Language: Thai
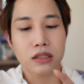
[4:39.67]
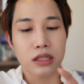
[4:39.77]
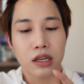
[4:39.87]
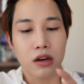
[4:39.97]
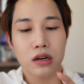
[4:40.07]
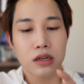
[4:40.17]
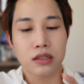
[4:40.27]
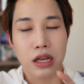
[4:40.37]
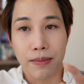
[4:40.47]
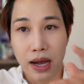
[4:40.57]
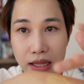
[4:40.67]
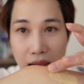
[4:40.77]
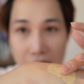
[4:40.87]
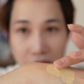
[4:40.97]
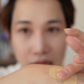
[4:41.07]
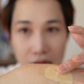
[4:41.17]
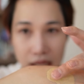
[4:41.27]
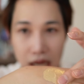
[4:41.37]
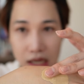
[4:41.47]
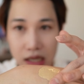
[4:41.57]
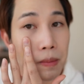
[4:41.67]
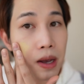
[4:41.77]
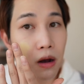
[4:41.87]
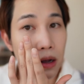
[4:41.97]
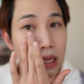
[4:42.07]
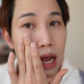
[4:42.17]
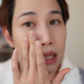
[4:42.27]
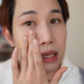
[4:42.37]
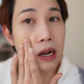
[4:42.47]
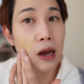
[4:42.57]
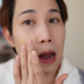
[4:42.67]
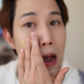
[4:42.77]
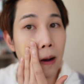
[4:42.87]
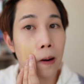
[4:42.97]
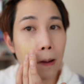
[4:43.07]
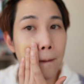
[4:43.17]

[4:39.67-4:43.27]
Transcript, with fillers: ริงๆก็คือสามารถทาเยอะได้เลยนะทำไมขอทาทีละข้างก่อนแล้ว